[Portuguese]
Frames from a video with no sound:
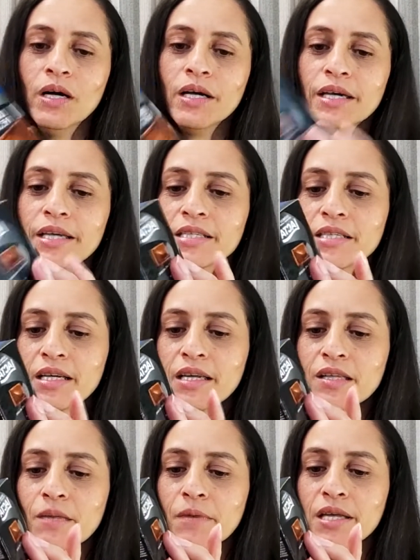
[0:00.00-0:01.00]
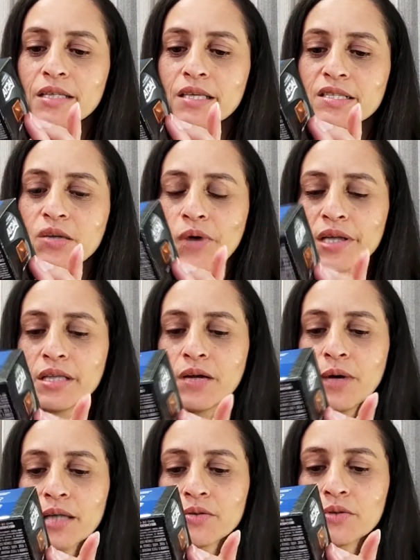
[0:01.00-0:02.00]
Esse daqui também tem
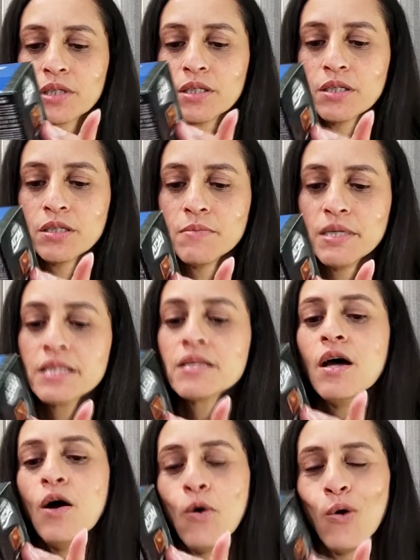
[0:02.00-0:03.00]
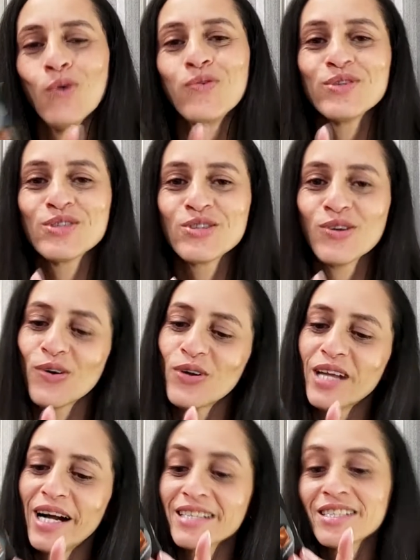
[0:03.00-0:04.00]
54 gramas. Ovo de
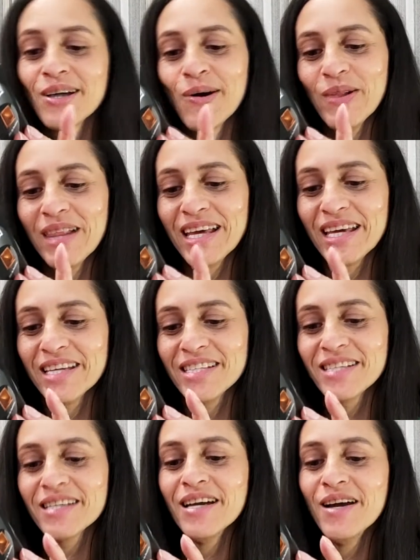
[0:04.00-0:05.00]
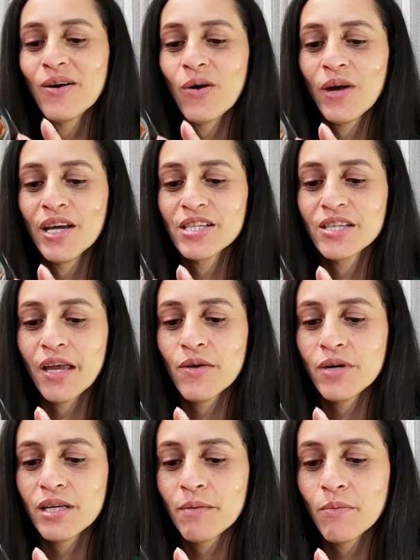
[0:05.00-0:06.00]
chocolate ao leite com recheio
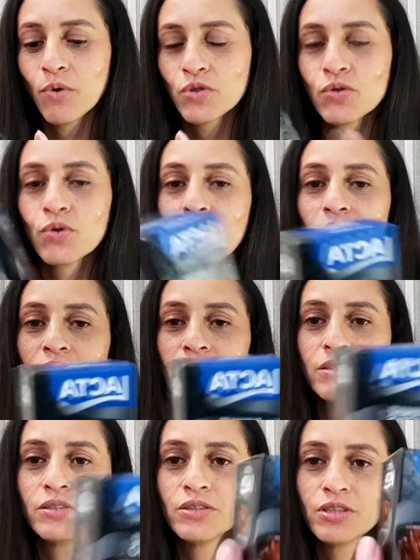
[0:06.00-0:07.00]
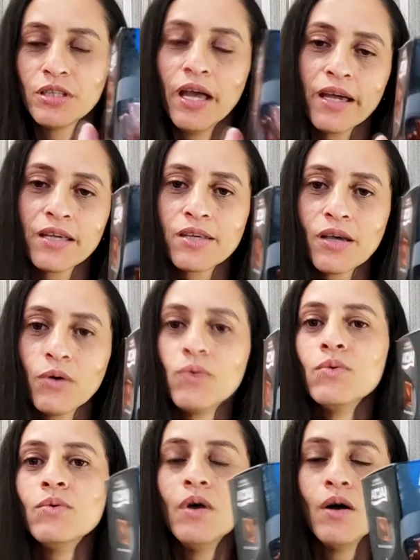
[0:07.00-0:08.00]
cremoso crocante. É, que é
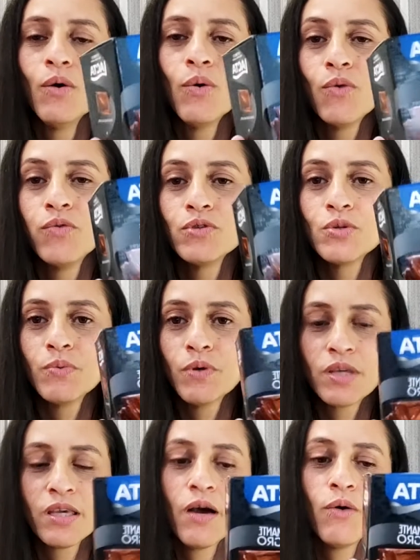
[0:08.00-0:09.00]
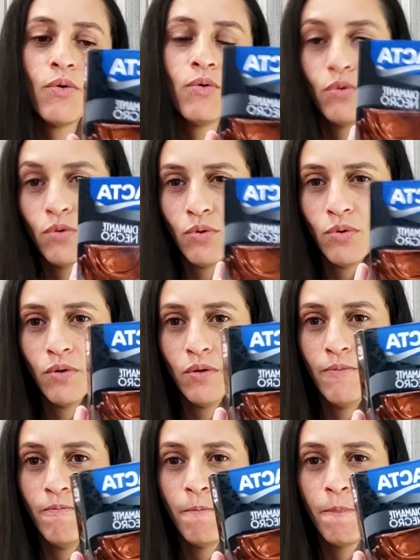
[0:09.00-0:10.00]
o ovo de. que é
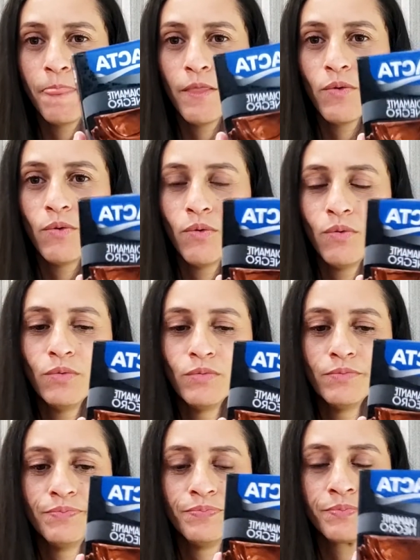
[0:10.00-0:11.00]
o. o